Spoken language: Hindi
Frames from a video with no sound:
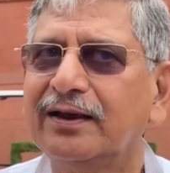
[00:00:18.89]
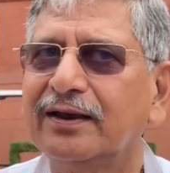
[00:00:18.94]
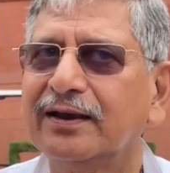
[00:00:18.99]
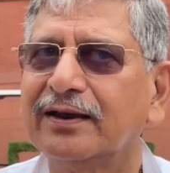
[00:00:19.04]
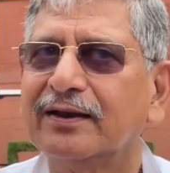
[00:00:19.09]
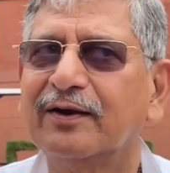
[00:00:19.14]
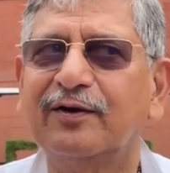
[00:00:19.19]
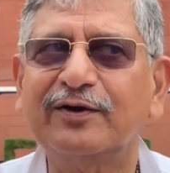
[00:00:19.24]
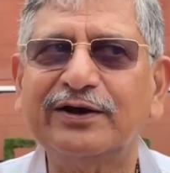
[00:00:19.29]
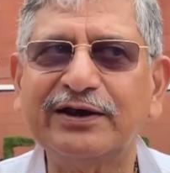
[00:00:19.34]

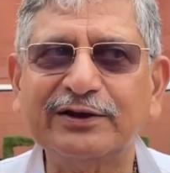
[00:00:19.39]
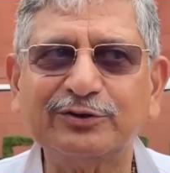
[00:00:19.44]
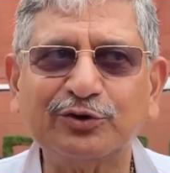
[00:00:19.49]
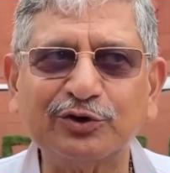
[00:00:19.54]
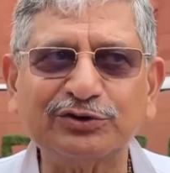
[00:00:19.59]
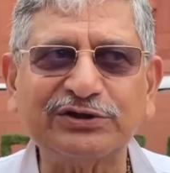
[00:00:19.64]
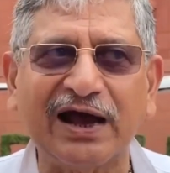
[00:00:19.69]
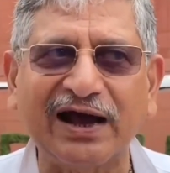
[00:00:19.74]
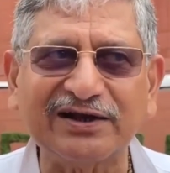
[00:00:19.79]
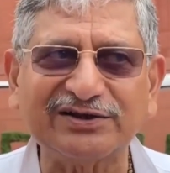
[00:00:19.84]
क्योंकि ये तो
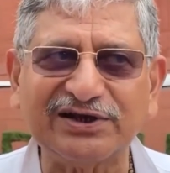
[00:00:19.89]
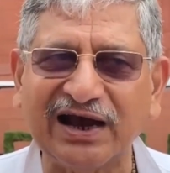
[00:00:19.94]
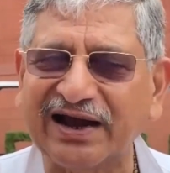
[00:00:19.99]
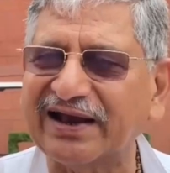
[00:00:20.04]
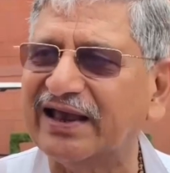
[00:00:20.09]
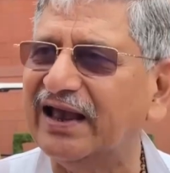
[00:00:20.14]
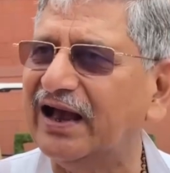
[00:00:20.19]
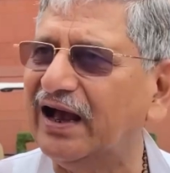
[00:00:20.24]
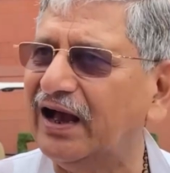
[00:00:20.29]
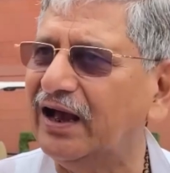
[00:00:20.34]
साक्ष आ
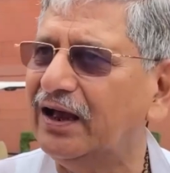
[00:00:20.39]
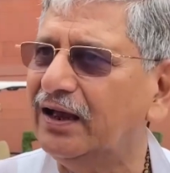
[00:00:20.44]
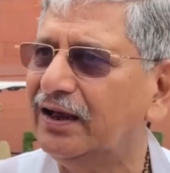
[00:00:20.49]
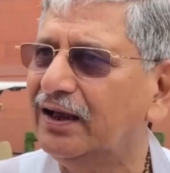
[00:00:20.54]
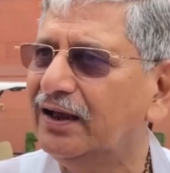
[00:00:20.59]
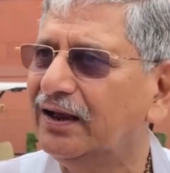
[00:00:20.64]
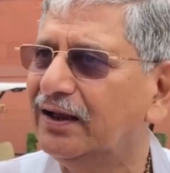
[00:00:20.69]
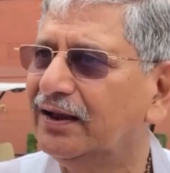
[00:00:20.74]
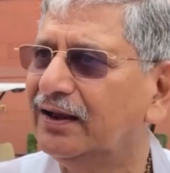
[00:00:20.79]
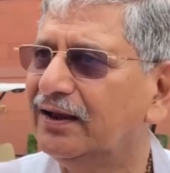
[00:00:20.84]
गया
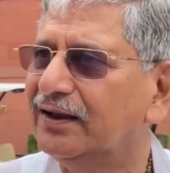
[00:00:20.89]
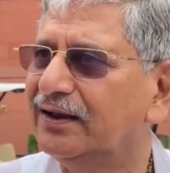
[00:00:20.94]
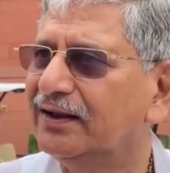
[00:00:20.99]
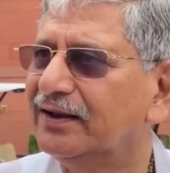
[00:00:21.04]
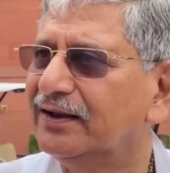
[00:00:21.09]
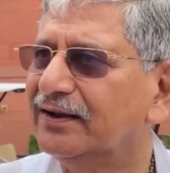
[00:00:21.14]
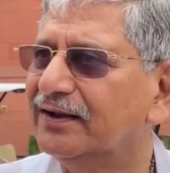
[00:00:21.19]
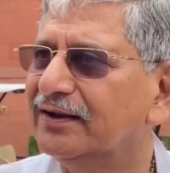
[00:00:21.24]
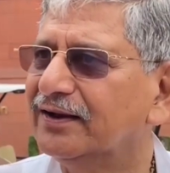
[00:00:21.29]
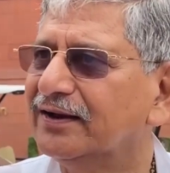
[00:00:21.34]

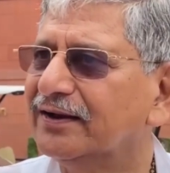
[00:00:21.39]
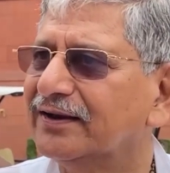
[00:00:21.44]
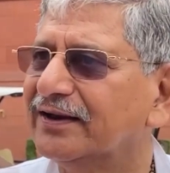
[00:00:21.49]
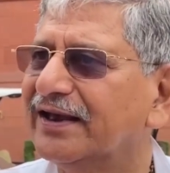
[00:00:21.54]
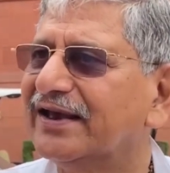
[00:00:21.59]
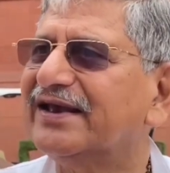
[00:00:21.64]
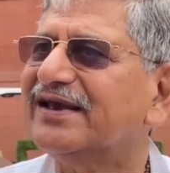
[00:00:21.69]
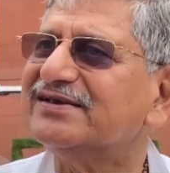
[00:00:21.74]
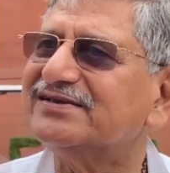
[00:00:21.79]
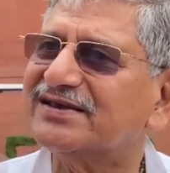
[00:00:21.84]
कि
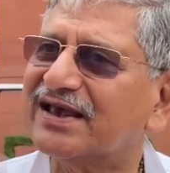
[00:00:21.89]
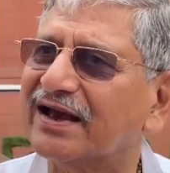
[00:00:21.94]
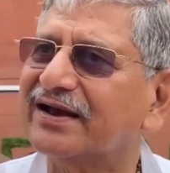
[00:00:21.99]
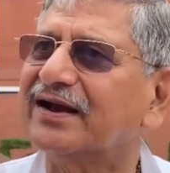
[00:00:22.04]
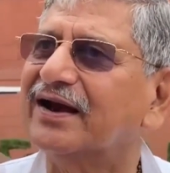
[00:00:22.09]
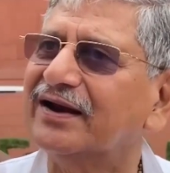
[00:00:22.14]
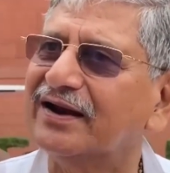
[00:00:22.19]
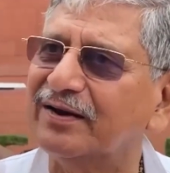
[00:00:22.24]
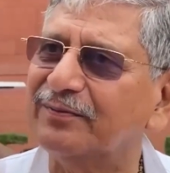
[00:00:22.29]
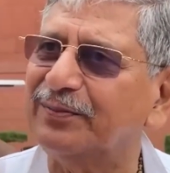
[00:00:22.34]
किसके
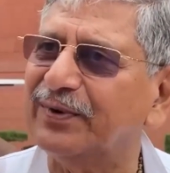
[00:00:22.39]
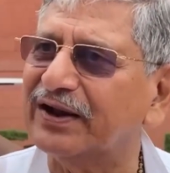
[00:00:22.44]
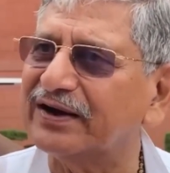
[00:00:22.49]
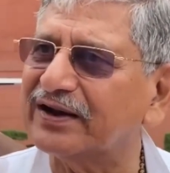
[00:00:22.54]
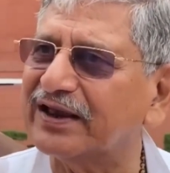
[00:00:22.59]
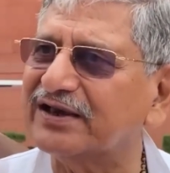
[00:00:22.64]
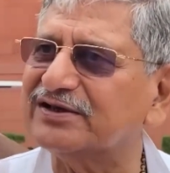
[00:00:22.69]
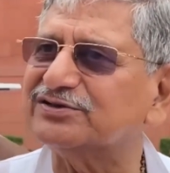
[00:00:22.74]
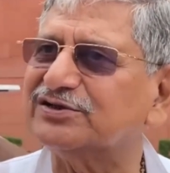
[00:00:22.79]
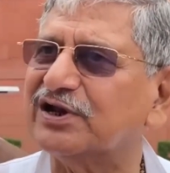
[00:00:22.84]
कहने पर
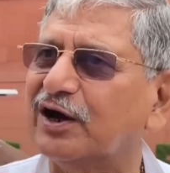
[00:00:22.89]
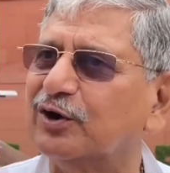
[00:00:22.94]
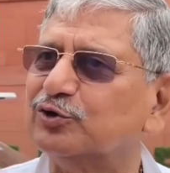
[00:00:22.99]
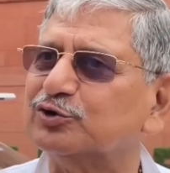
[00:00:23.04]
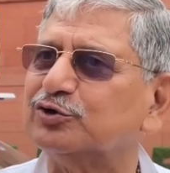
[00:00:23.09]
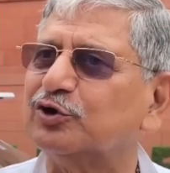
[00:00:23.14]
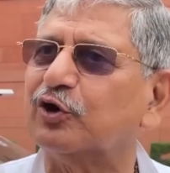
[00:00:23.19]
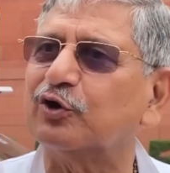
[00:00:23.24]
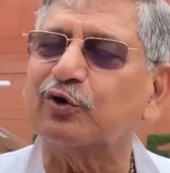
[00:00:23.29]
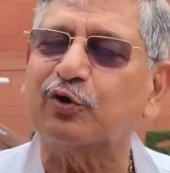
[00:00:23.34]
गेस्ट हाउस
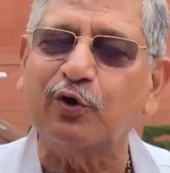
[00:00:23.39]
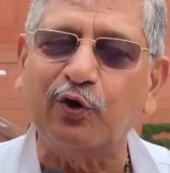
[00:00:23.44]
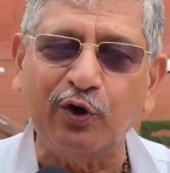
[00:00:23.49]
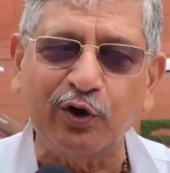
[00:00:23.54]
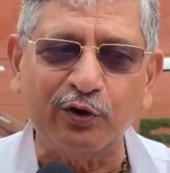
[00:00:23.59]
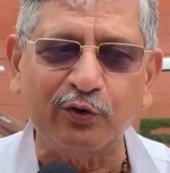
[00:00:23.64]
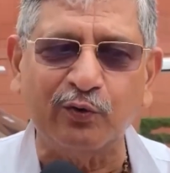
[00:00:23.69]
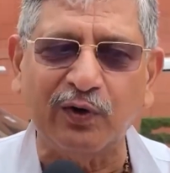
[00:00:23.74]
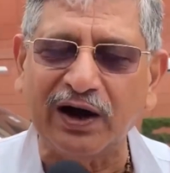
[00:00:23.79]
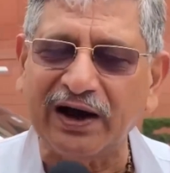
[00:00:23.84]
और
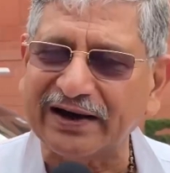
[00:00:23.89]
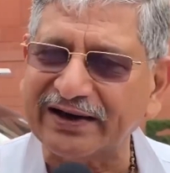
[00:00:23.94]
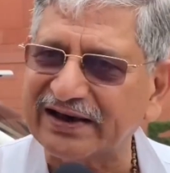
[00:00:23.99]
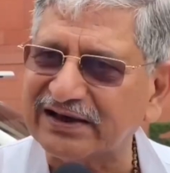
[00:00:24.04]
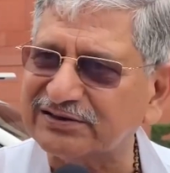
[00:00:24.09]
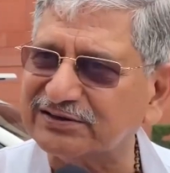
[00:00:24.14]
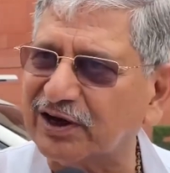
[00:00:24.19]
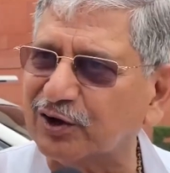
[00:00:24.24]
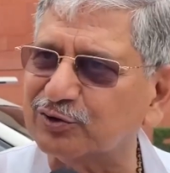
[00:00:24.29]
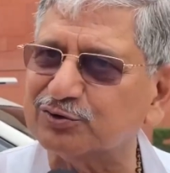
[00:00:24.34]
कौन वहाँ
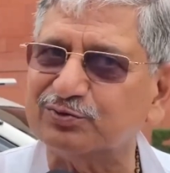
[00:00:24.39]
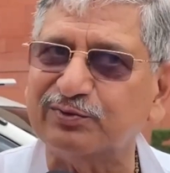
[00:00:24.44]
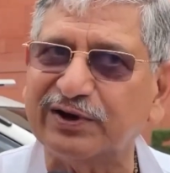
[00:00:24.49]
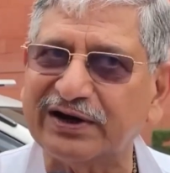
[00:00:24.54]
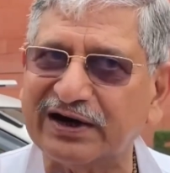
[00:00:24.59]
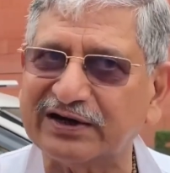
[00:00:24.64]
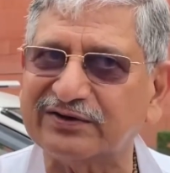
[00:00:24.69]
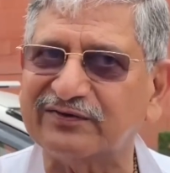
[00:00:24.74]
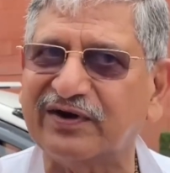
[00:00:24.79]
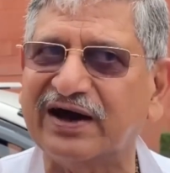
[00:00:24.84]
गेस्ट हाउस में
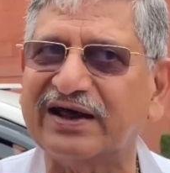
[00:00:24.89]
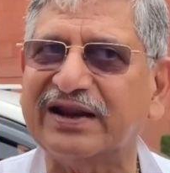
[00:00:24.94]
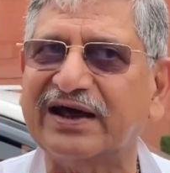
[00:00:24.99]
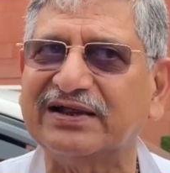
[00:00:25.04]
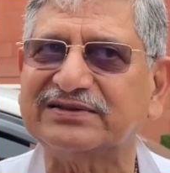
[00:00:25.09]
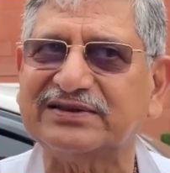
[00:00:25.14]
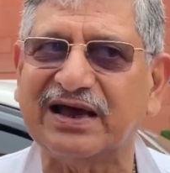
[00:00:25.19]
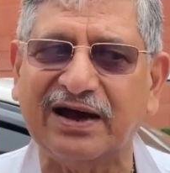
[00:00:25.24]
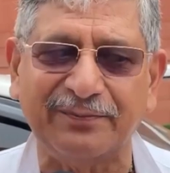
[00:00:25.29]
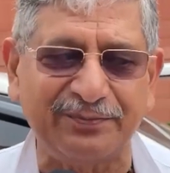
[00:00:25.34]
रटवा रहा
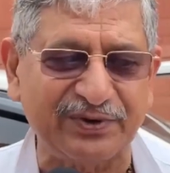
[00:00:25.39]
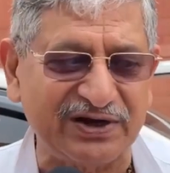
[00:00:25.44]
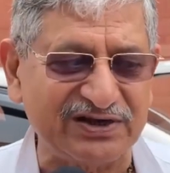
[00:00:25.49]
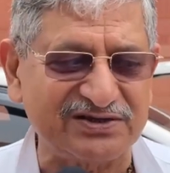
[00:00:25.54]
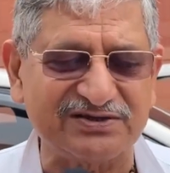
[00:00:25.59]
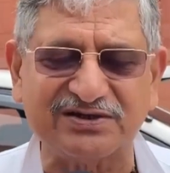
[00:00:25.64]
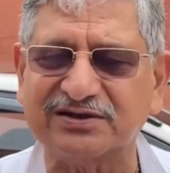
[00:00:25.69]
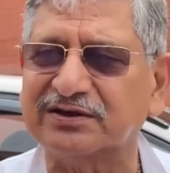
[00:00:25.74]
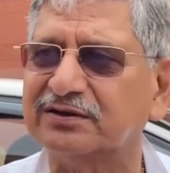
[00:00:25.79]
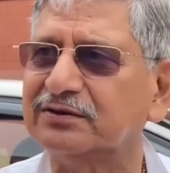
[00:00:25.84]
था
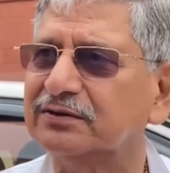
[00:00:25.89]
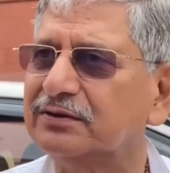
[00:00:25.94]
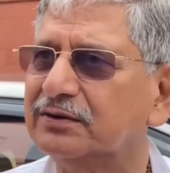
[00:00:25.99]
प्रश्न